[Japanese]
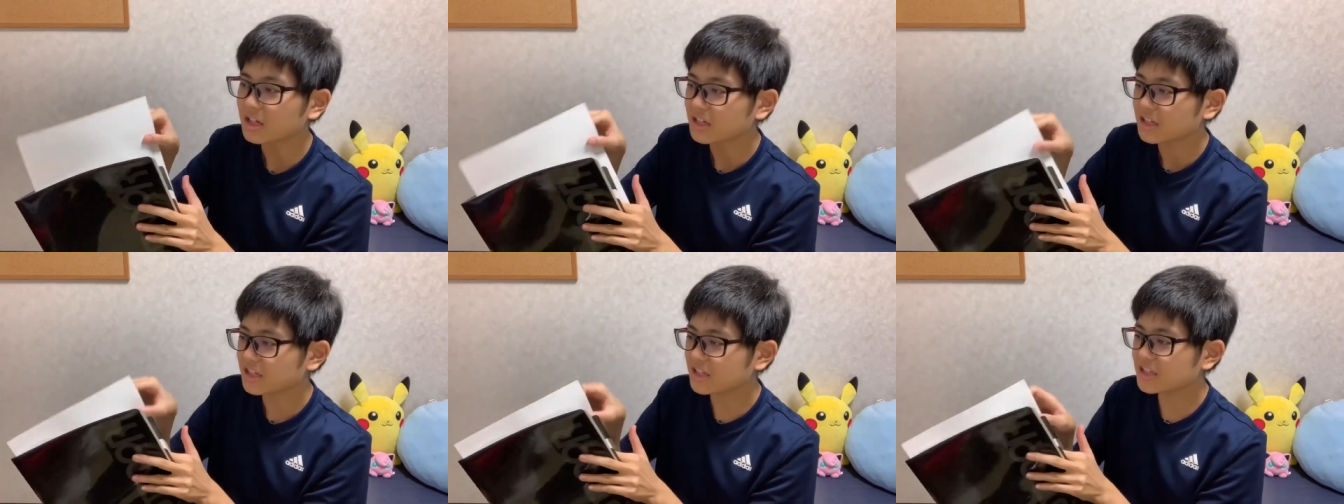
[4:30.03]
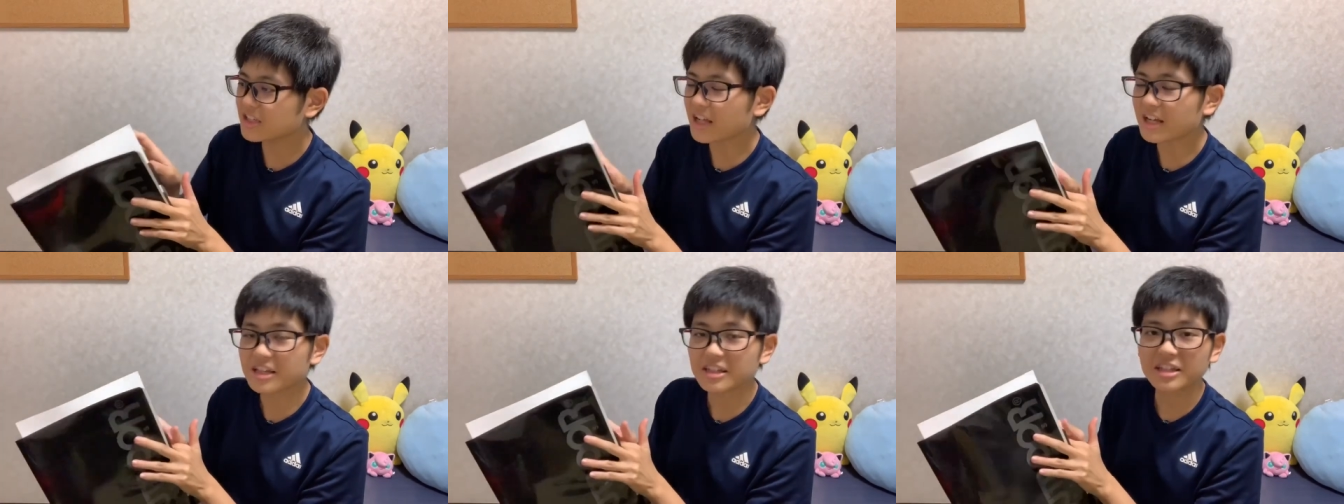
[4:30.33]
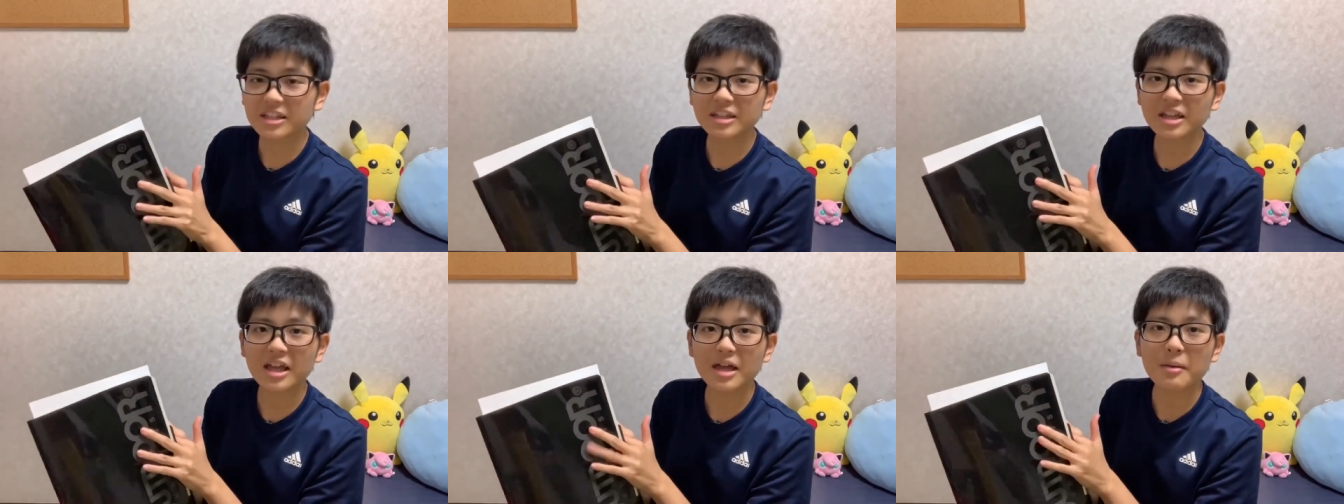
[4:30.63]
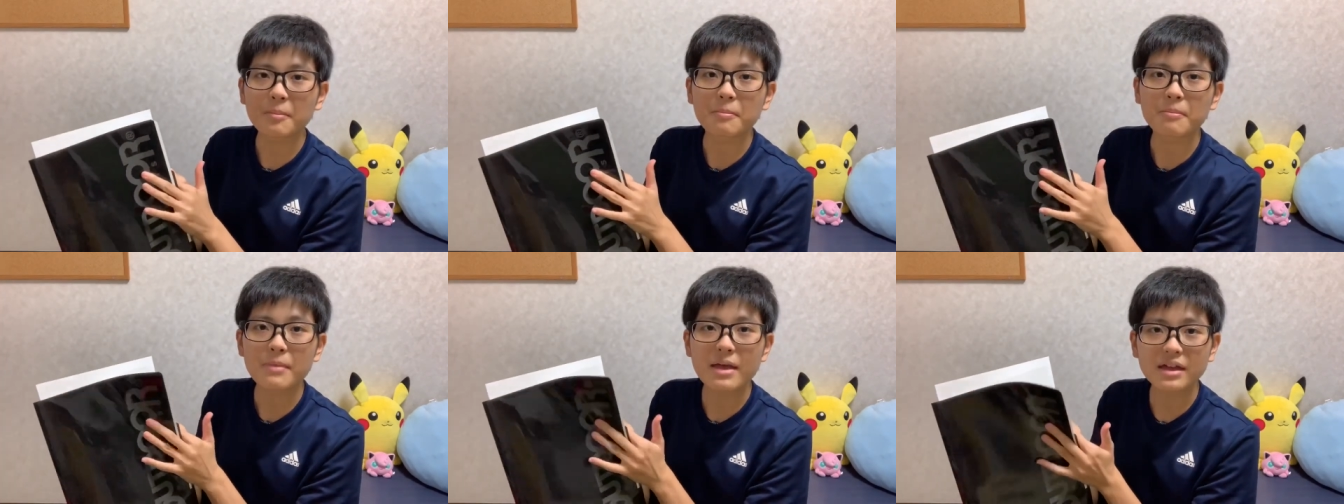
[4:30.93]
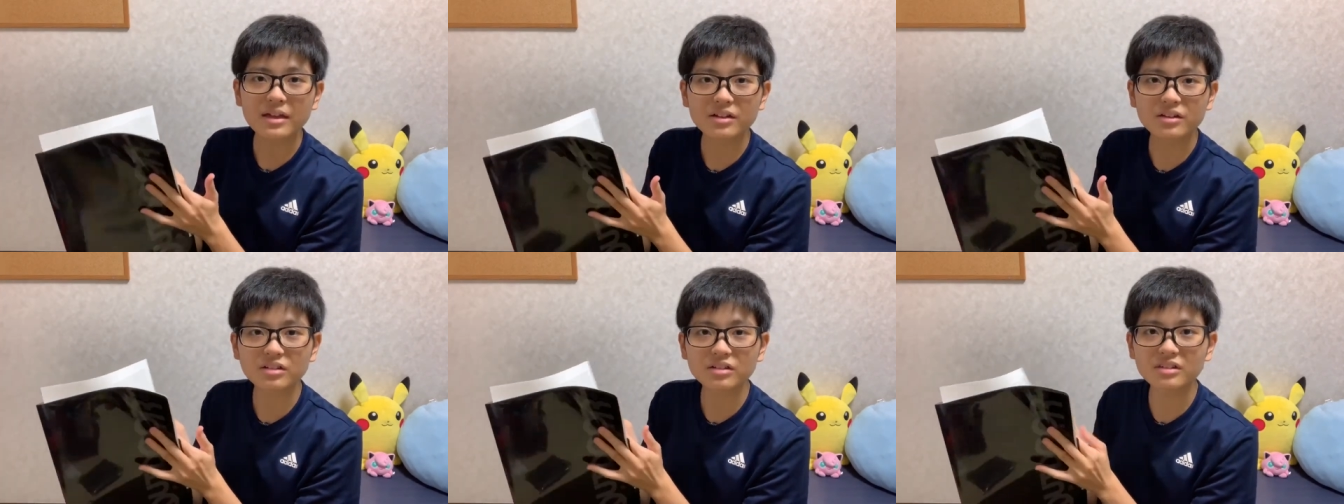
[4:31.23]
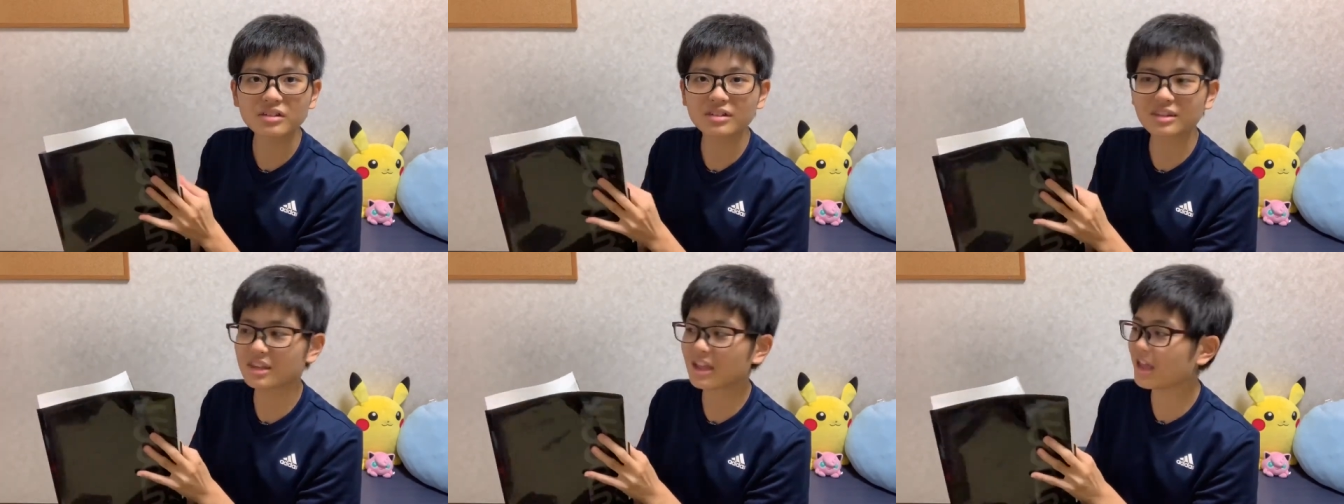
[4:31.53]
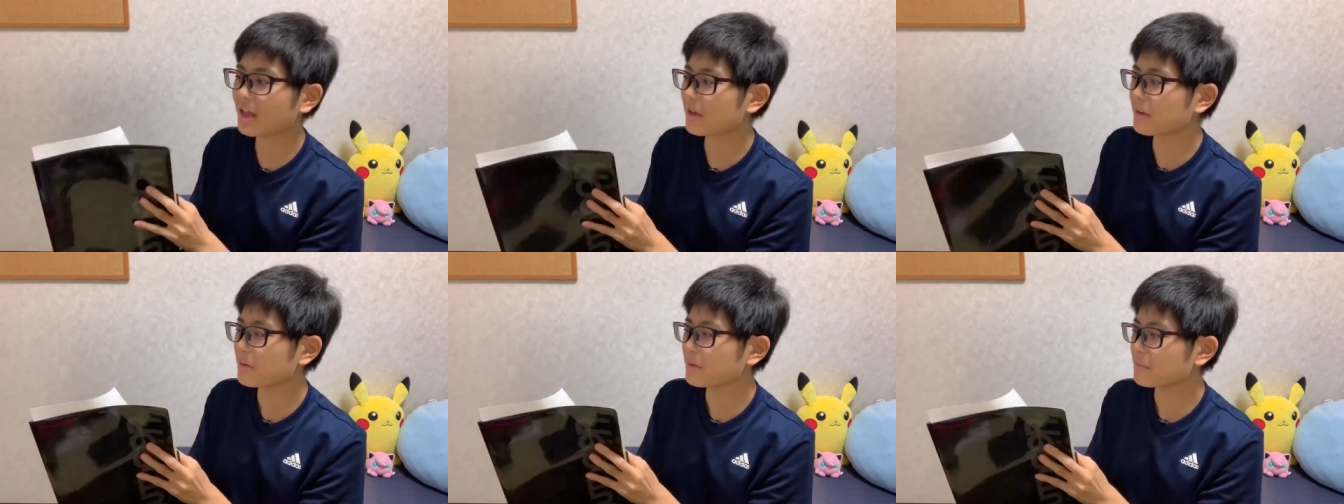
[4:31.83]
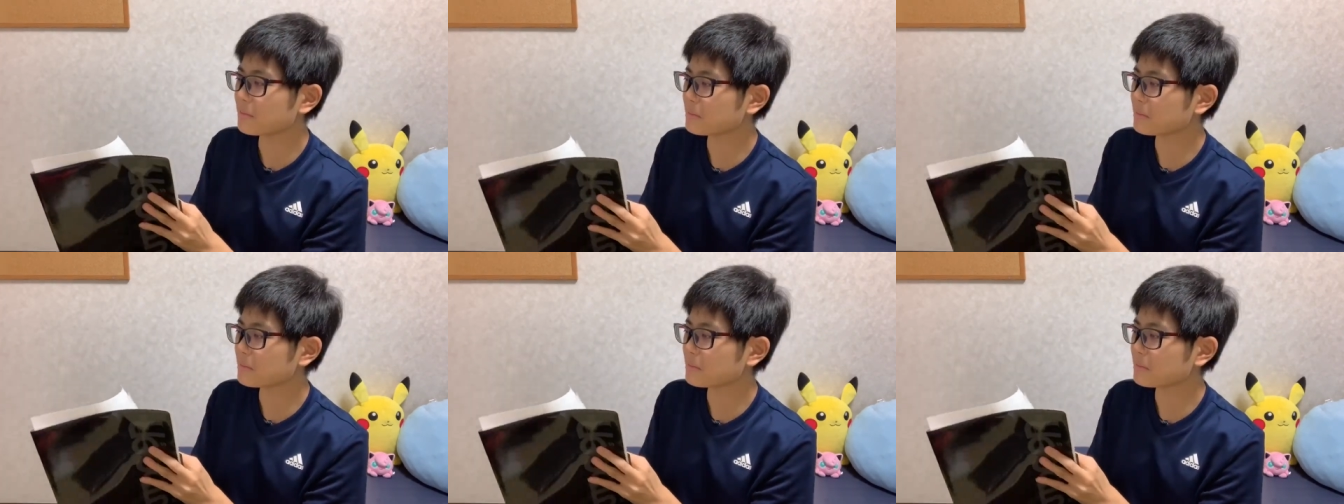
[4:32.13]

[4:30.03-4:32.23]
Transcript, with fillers: 左手でめくって